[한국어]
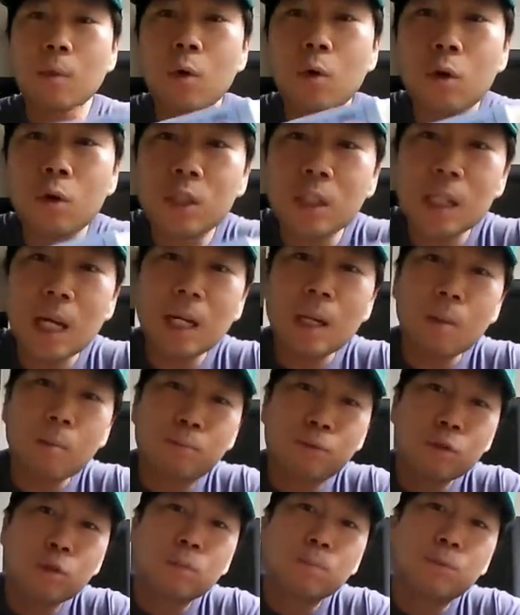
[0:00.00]
참고로 치약에
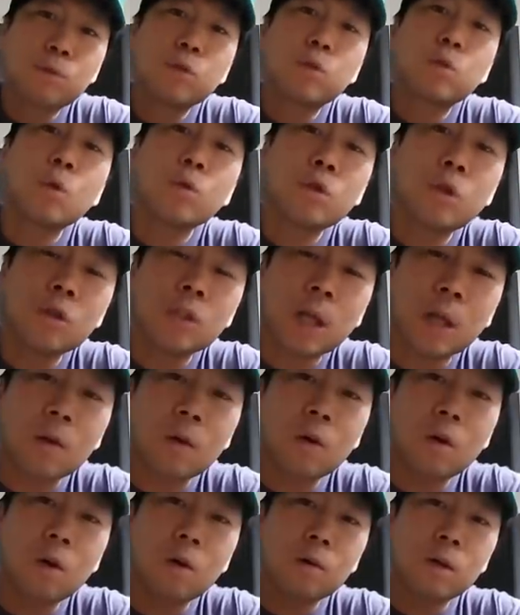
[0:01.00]
뭐 불, 불소
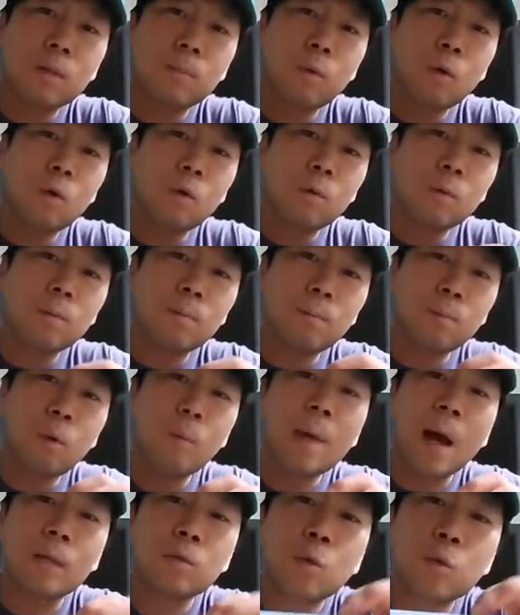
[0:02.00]
들어있잖아. 그 뭐
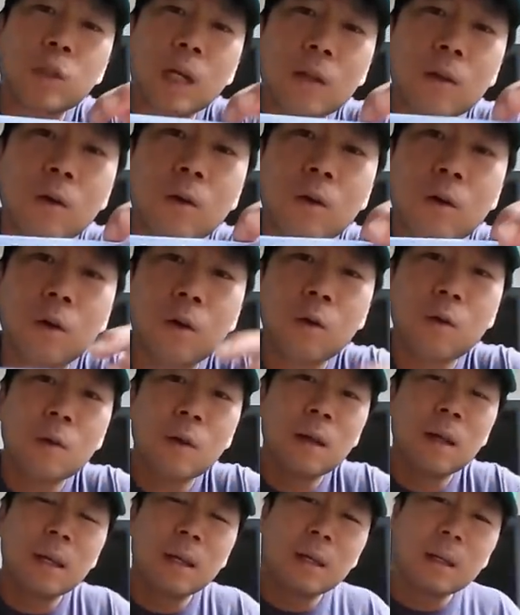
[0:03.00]
몸에 안 좋잖아.
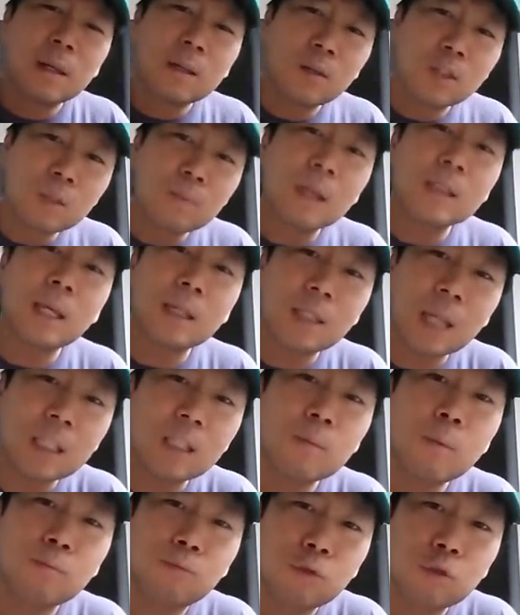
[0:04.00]
그렇지만 사,
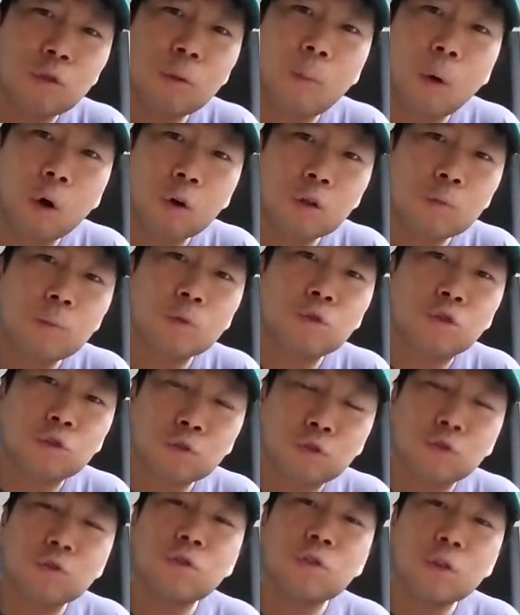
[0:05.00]
실은 뭐 불소 먹어도 뭐
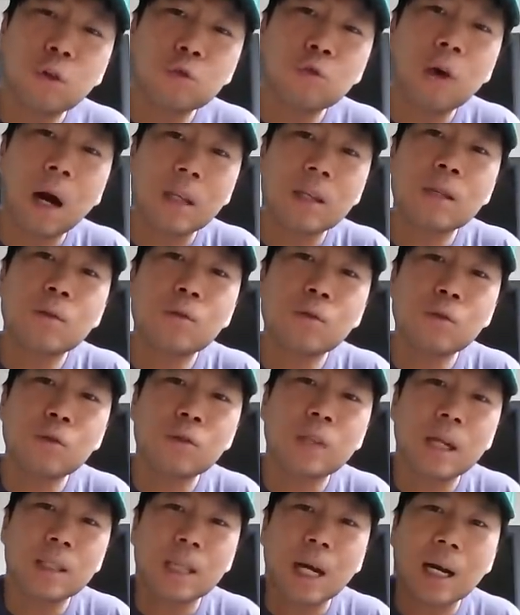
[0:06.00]
죽, 는 것도
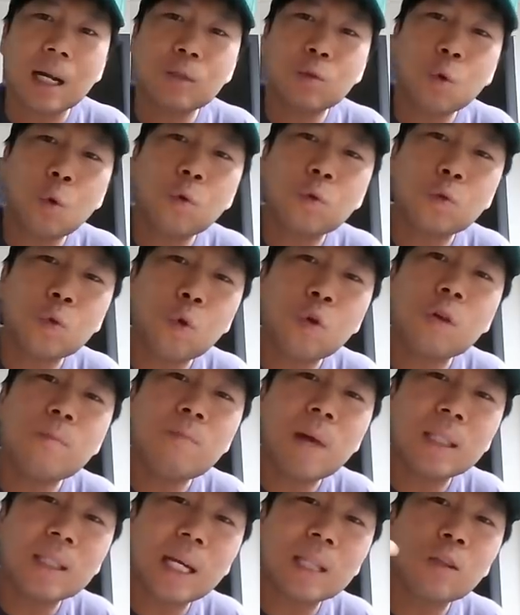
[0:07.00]
아니고 그냥 잠깐 쪼,
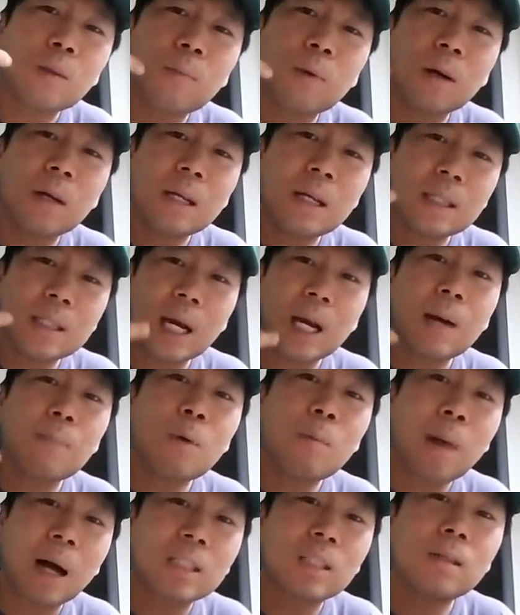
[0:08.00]
조금만 짜서 잠깐
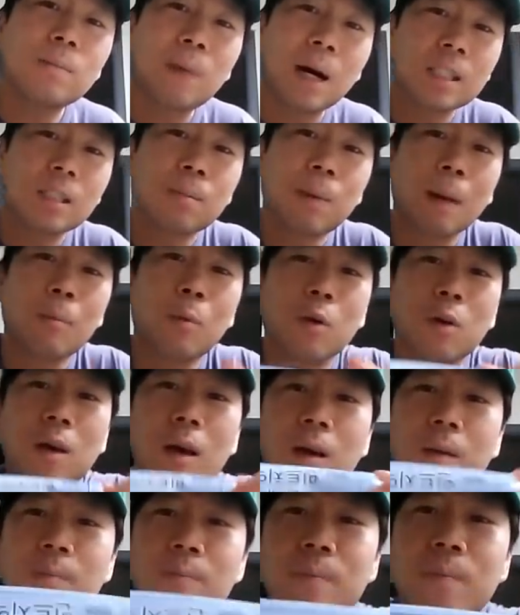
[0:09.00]
한번 맛을 맛을
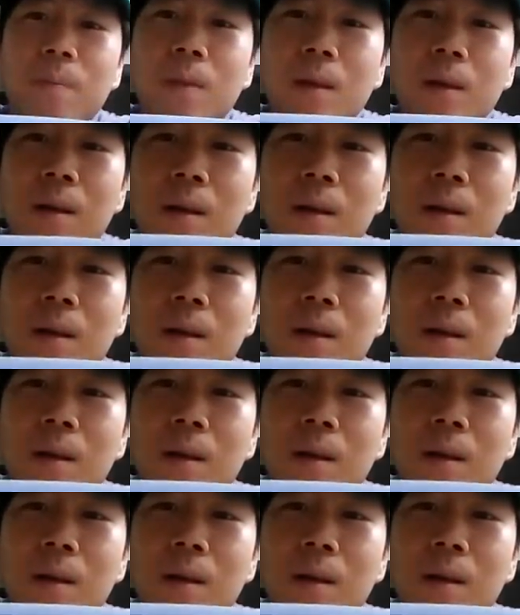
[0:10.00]
봐볼게.